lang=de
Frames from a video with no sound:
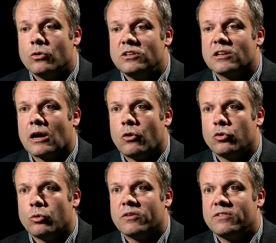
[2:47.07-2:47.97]
und diese rauen
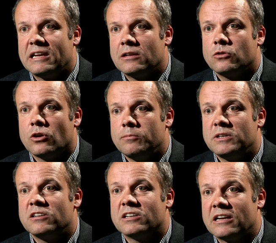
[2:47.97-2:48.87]
Oberflächen können
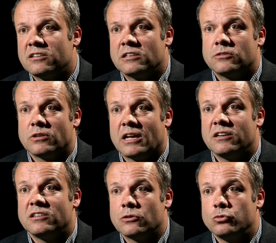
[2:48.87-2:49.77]
mit den Seiten sich zu
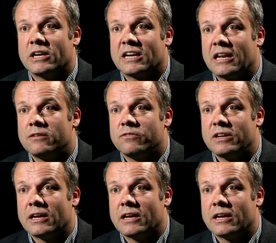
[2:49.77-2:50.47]
nahen sehr gut erkannt